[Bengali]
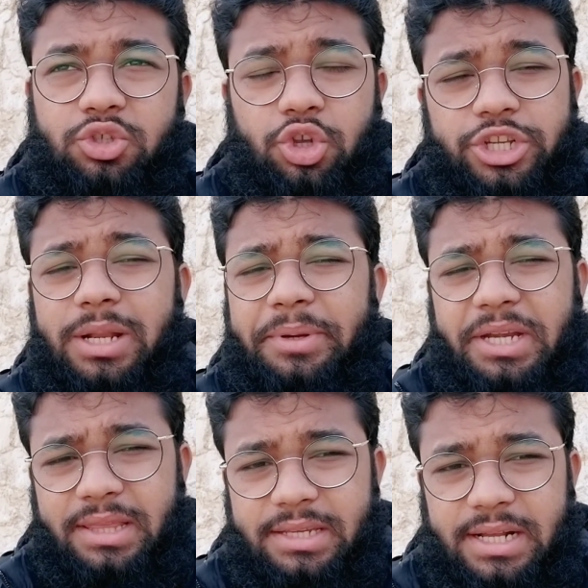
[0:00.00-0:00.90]
সোশ্যাল
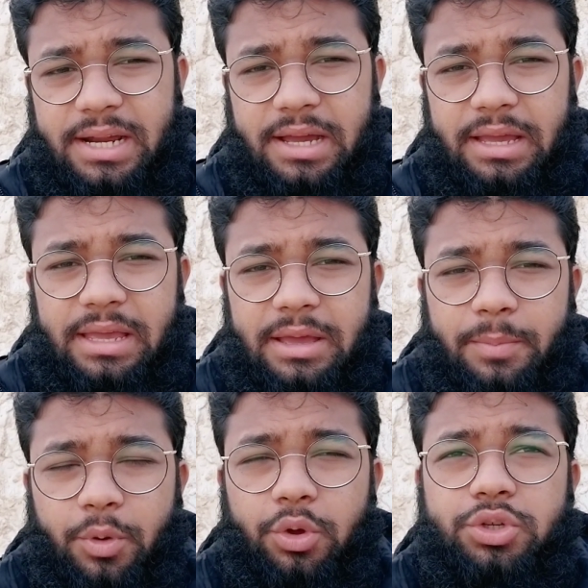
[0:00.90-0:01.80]
মিডিয়াতে যারা
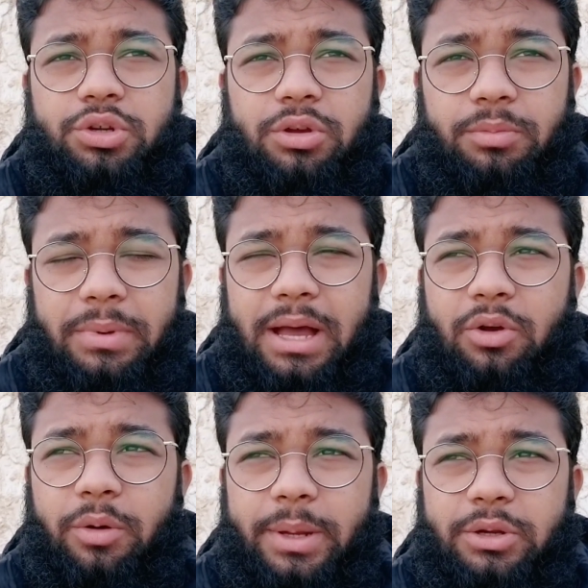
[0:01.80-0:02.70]
পোস্ট বা
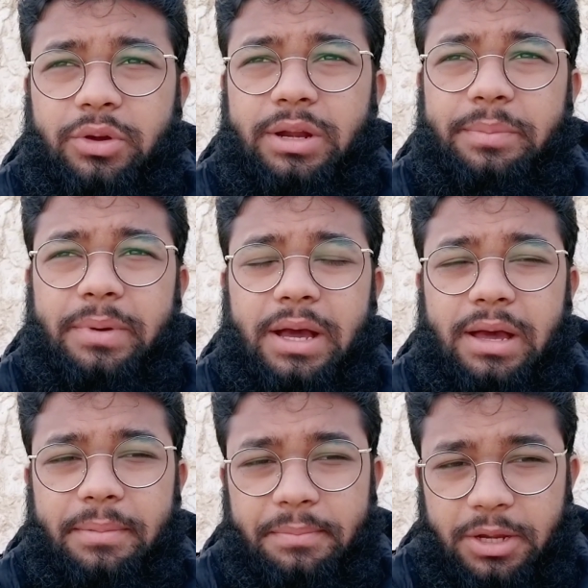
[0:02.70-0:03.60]
কমেন্ট করেন বা
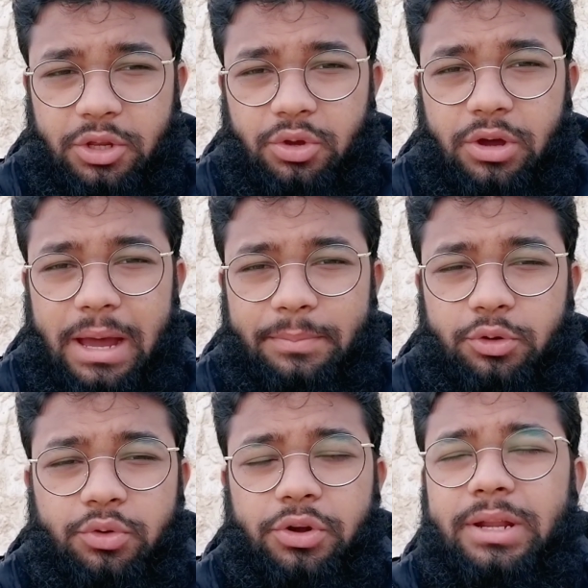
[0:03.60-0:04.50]
ভিডিও
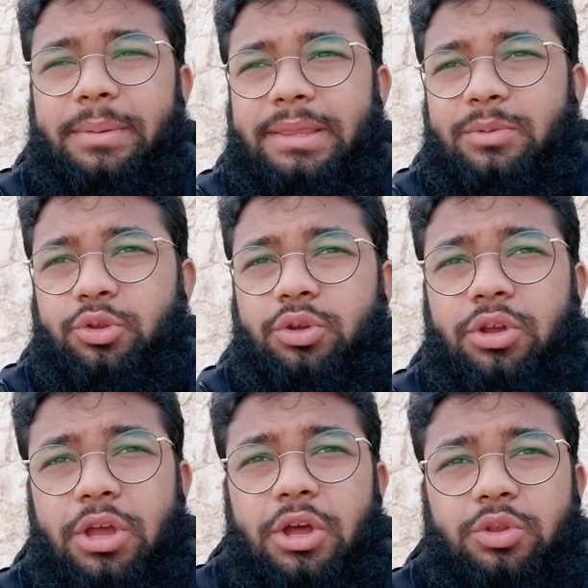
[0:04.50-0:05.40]
আপলোড করেন আমাদের মতো
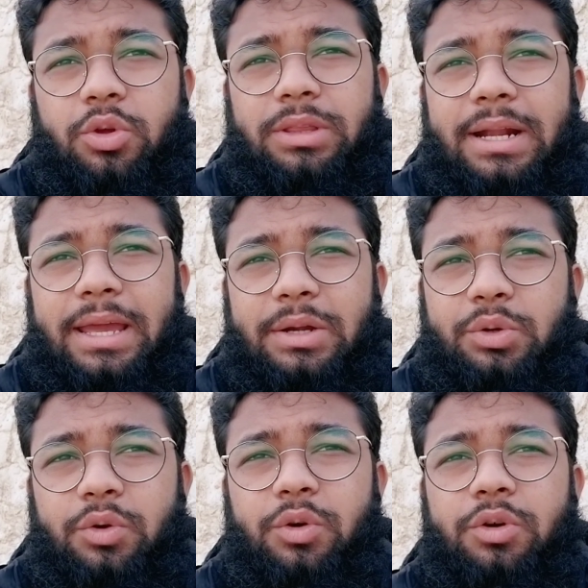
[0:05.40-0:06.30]
তো তারা
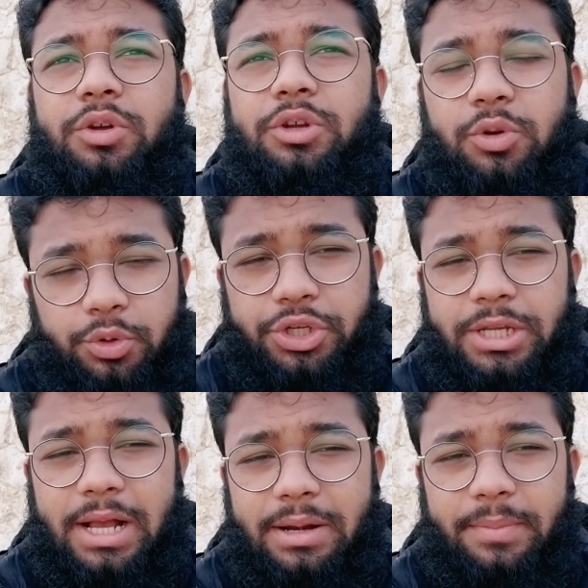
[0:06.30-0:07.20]
একটু
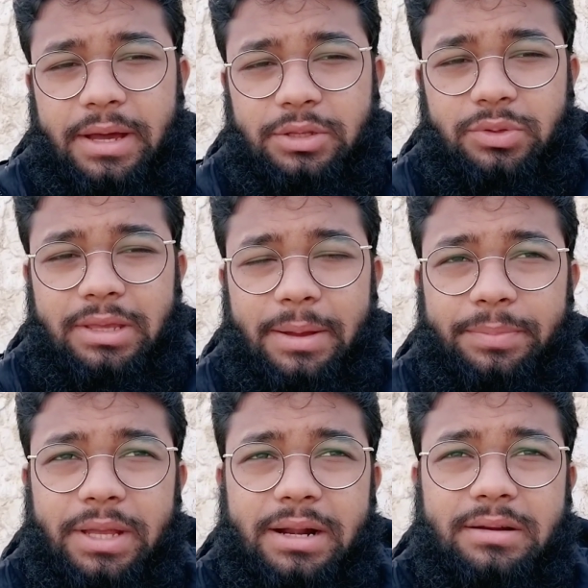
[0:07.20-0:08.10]
হুঁশিয়ার বা যদি
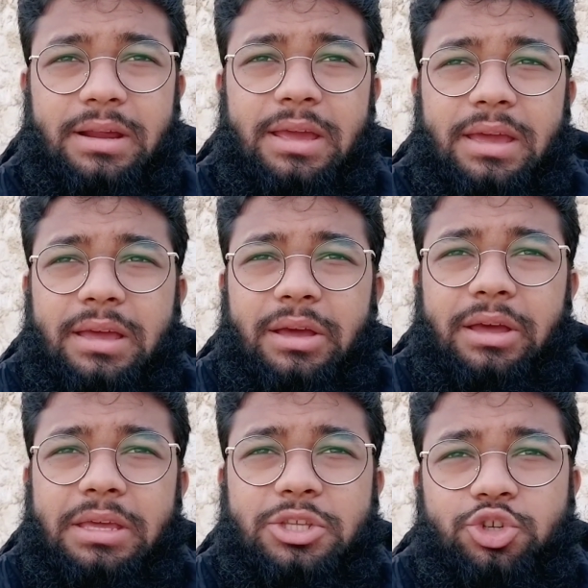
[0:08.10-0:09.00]
আপনার
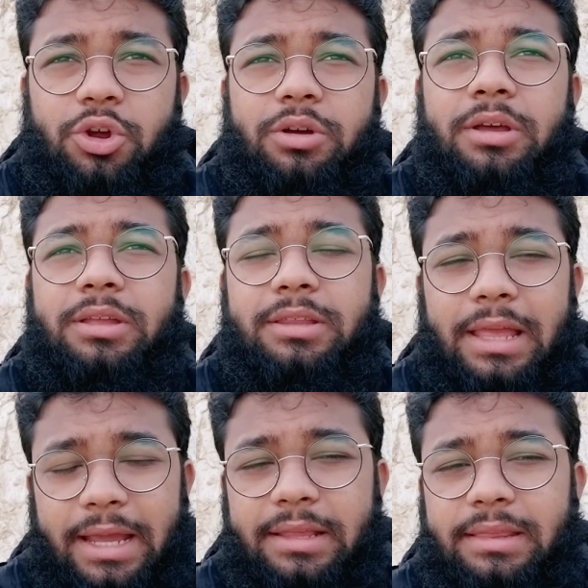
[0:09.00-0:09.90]
স্ট্রং
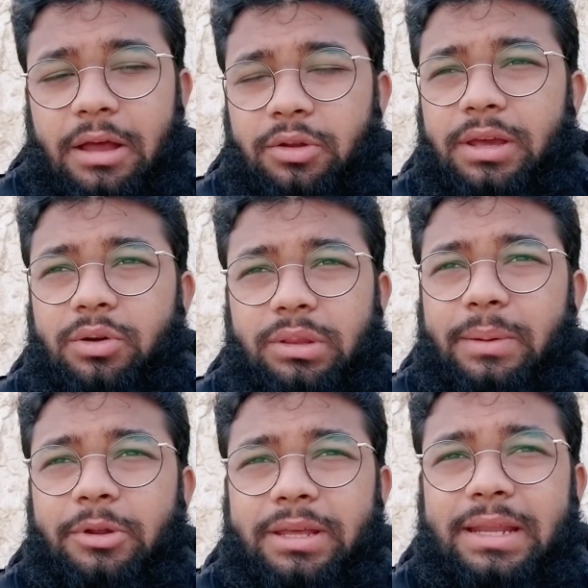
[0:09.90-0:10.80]
থাকেন তাহলে কথা
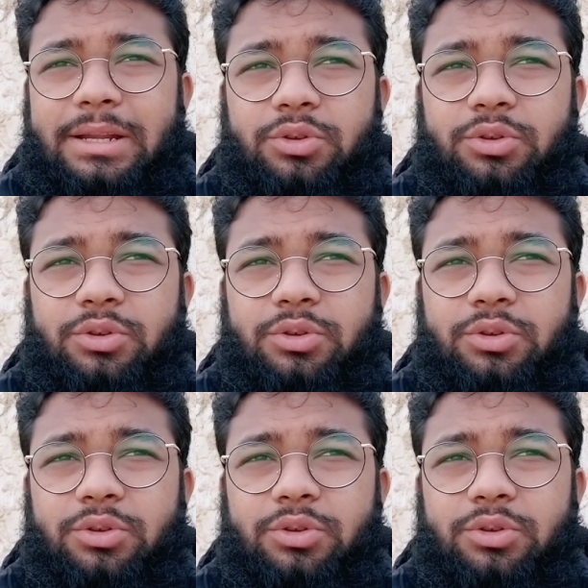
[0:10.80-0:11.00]
বলেন আর